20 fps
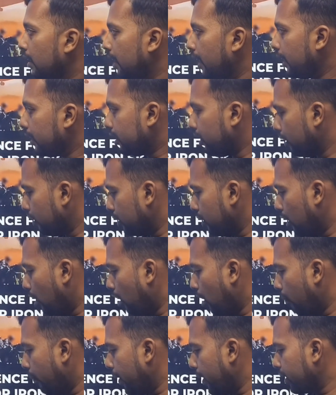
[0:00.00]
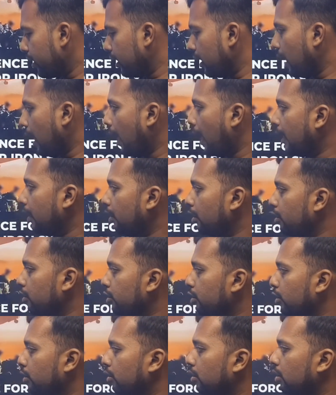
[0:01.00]
নেক্সট হচ্ছে অপারেশন আয়রন
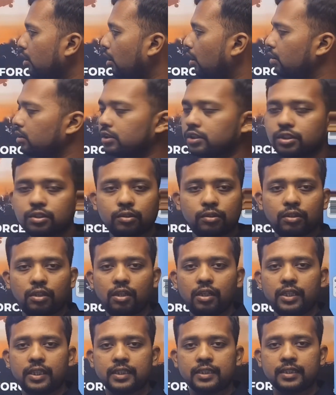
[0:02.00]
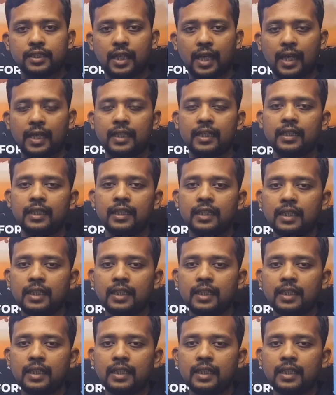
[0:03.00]
শোড লঞ্চ করলো ইসরায়েল